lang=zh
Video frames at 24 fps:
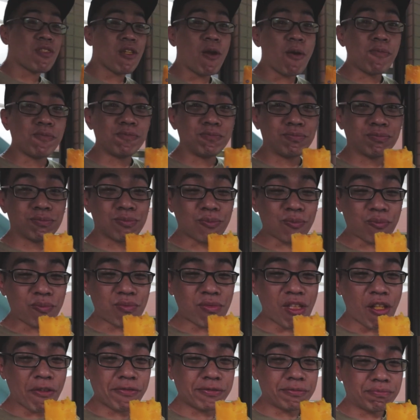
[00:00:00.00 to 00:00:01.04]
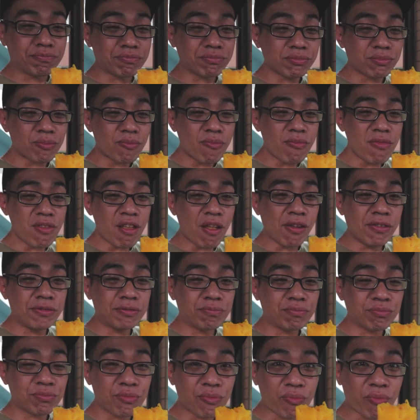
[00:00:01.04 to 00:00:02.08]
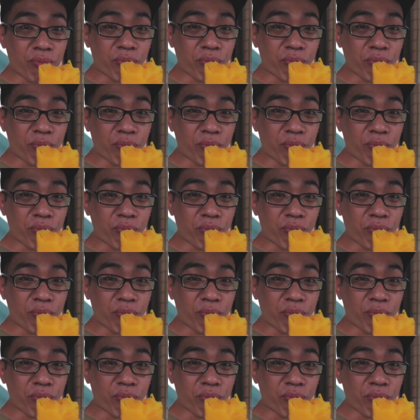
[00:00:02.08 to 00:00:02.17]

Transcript: 有吃过有纤维的芒果冰沙？